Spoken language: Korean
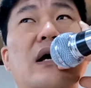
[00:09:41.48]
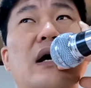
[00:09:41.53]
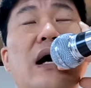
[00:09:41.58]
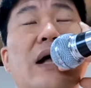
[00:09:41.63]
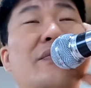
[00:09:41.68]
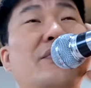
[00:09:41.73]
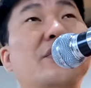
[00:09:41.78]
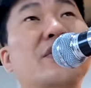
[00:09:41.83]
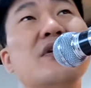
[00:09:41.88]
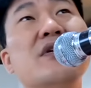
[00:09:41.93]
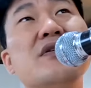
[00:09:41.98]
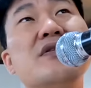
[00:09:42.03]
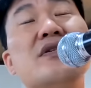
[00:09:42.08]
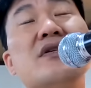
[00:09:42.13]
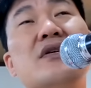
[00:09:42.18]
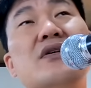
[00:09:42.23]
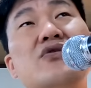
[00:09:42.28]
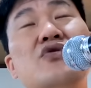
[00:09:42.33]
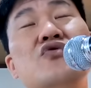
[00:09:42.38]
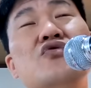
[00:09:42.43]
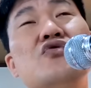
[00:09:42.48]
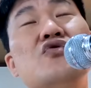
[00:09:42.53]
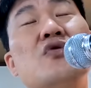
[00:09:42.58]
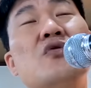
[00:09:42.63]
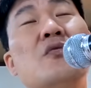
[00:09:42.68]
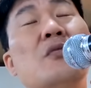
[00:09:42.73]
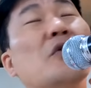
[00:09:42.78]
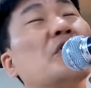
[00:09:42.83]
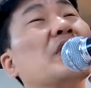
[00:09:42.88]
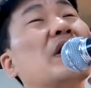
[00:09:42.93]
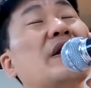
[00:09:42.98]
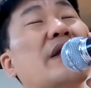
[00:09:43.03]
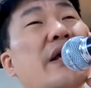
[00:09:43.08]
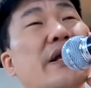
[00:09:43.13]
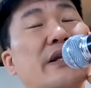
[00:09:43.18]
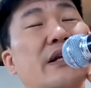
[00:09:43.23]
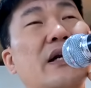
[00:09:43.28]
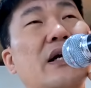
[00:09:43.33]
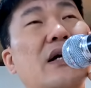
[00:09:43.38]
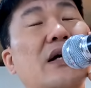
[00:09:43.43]
안 들어서 순종을 못하는 게
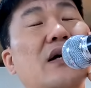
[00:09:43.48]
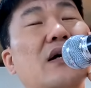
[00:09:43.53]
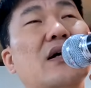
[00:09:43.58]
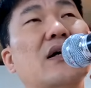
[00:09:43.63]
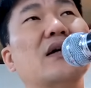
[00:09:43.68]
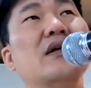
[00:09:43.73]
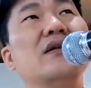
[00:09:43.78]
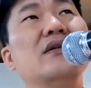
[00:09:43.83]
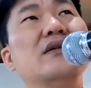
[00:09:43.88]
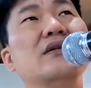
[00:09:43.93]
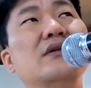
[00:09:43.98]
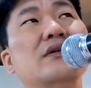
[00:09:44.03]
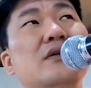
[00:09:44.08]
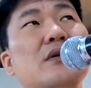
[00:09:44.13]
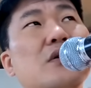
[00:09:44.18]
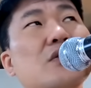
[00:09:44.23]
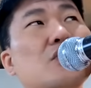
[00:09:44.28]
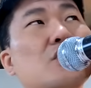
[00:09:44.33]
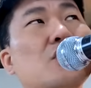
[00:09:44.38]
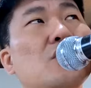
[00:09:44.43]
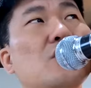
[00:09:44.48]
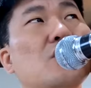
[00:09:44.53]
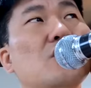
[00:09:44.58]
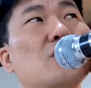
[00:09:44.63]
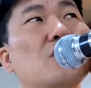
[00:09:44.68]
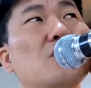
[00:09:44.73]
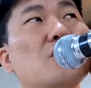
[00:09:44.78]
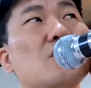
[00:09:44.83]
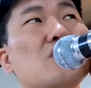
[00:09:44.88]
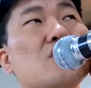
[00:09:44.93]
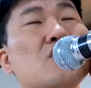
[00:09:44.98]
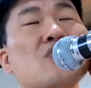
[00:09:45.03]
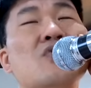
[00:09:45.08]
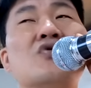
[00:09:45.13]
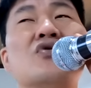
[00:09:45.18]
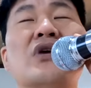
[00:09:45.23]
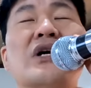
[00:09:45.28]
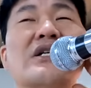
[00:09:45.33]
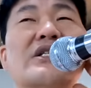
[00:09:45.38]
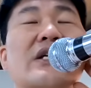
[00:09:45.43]
아니라 들어도
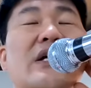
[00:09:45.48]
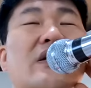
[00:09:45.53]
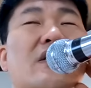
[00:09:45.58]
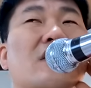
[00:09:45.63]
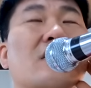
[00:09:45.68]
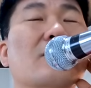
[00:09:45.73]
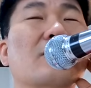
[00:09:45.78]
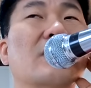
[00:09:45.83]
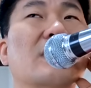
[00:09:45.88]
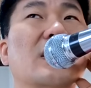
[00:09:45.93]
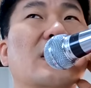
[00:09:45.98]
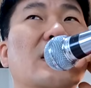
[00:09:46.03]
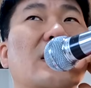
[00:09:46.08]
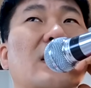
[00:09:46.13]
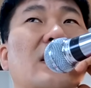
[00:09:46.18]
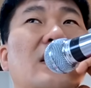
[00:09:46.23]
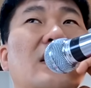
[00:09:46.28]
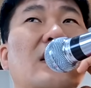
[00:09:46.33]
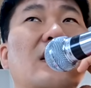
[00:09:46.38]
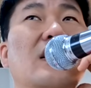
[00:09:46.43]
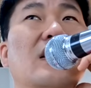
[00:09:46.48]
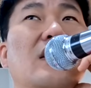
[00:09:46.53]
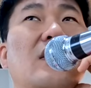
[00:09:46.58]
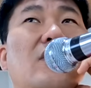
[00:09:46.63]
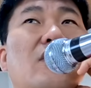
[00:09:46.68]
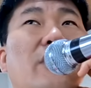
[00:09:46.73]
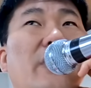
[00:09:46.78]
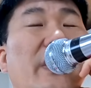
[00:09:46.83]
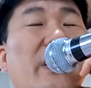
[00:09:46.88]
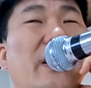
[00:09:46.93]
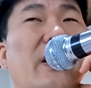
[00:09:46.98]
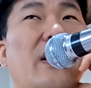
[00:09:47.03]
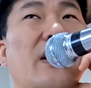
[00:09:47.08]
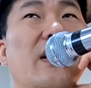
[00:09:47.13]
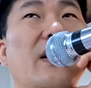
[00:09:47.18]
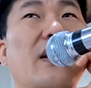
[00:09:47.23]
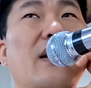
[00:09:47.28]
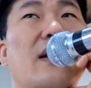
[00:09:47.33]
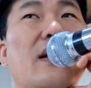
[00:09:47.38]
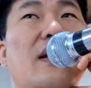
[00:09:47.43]
순종하지 않는 겁니다. 왜?
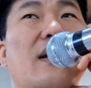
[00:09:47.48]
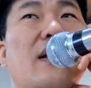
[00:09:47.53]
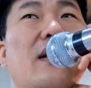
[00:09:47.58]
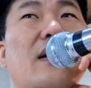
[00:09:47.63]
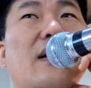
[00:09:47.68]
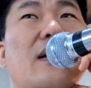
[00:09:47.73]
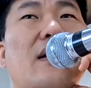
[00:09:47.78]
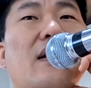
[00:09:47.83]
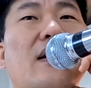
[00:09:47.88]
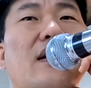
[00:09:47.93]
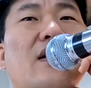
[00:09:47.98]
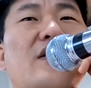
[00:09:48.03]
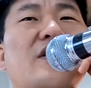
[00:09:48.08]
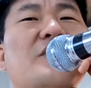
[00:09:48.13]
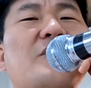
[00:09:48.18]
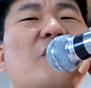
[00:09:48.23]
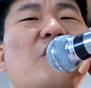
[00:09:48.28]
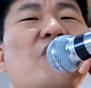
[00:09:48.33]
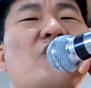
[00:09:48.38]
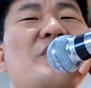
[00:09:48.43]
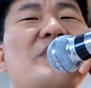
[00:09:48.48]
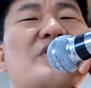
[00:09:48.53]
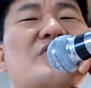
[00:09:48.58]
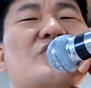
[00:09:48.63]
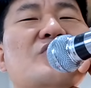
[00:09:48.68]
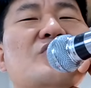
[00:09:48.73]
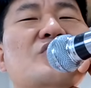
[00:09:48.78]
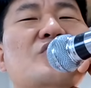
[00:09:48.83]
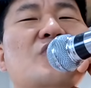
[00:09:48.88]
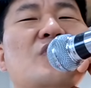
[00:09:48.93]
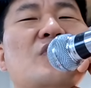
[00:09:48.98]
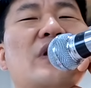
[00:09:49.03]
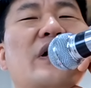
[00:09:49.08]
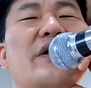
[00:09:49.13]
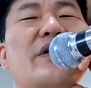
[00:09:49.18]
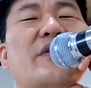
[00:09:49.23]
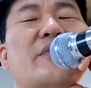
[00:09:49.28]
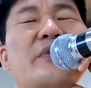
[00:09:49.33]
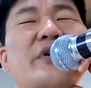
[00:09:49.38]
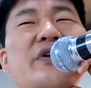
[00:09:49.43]
그 복음에 순종을
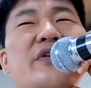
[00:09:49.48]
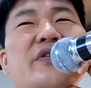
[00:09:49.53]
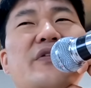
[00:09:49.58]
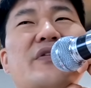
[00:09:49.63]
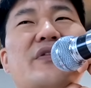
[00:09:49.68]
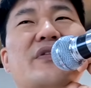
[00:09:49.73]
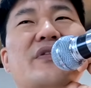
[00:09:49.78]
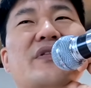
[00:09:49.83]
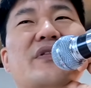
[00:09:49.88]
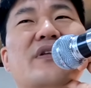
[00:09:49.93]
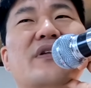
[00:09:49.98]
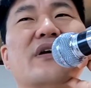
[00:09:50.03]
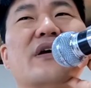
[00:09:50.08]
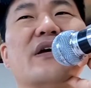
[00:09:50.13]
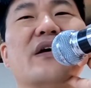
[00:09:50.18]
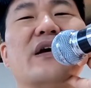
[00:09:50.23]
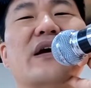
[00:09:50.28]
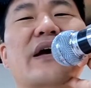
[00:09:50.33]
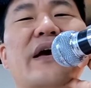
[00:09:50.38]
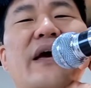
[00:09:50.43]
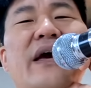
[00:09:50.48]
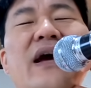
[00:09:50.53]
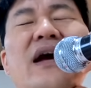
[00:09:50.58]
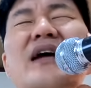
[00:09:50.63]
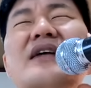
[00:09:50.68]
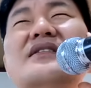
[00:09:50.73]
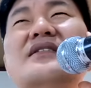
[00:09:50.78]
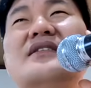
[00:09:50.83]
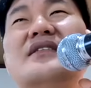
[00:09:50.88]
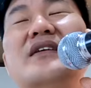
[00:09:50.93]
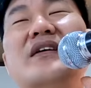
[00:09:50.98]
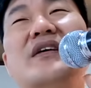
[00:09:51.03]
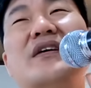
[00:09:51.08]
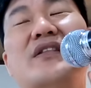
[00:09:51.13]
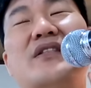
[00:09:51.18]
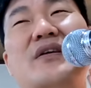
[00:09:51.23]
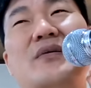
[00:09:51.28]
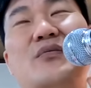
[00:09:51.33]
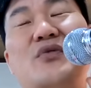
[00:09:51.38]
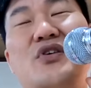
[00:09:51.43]
하려면 애가
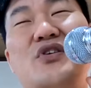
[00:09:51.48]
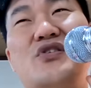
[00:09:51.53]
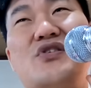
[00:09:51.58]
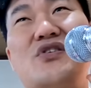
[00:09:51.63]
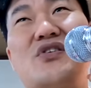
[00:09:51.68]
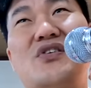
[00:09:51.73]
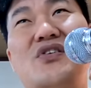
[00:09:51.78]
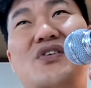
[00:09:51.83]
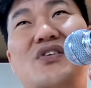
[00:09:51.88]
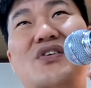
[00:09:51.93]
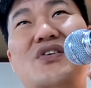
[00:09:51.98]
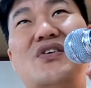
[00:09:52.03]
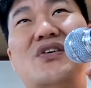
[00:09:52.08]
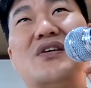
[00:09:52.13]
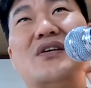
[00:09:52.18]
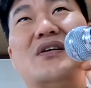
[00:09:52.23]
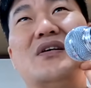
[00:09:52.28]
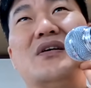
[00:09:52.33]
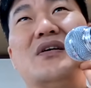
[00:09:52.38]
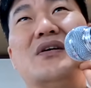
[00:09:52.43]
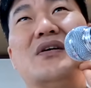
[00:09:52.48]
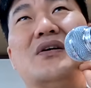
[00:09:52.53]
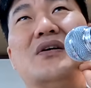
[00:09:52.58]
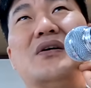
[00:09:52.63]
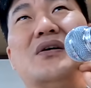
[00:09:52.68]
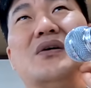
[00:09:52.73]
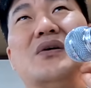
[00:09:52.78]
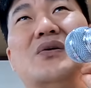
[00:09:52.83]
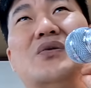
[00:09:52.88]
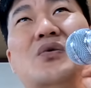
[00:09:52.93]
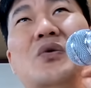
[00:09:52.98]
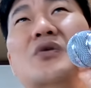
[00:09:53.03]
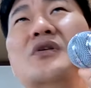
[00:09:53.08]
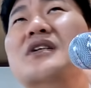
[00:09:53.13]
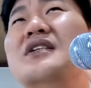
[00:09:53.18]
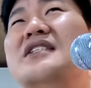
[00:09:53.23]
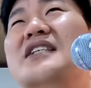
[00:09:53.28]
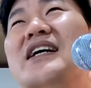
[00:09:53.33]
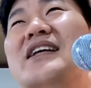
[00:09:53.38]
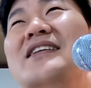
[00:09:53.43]
쓰이기 때문이죠.
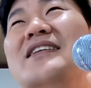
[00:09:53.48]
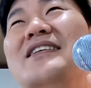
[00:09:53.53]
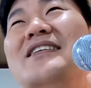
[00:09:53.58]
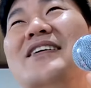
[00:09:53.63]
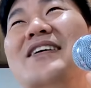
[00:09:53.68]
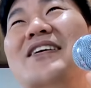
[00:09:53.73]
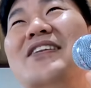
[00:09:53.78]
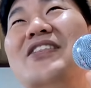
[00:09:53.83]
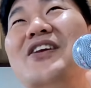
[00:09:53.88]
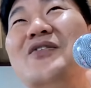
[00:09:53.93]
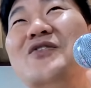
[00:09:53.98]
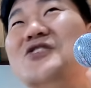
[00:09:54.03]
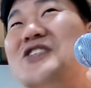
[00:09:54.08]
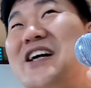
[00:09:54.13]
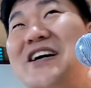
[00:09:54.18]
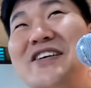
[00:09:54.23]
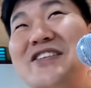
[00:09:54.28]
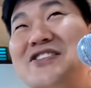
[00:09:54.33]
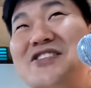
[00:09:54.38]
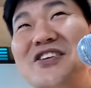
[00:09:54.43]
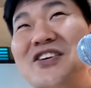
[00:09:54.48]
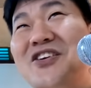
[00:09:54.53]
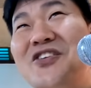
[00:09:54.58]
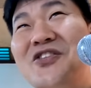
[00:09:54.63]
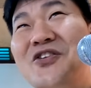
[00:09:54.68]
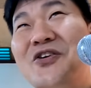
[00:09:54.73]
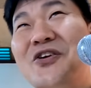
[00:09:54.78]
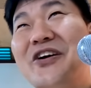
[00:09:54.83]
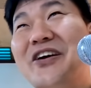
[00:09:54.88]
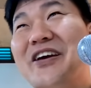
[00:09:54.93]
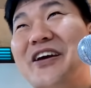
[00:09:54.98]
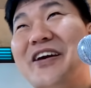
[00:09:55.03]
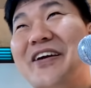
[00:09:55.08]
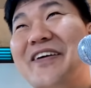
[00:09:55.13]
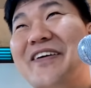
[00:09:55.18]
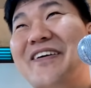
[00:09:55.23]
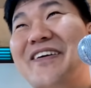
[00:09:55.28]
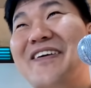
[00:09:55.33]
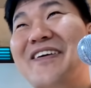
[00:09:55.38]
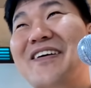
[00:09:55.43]
돈을 찾는 건 너무 자연스러운
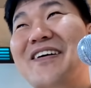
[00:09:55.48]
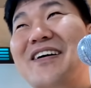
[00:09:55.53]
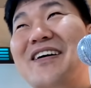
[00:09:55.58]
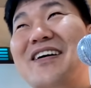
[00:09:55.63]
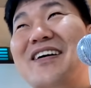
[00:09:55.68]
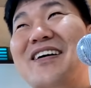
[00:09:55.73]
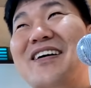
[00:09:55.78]
노력이에요.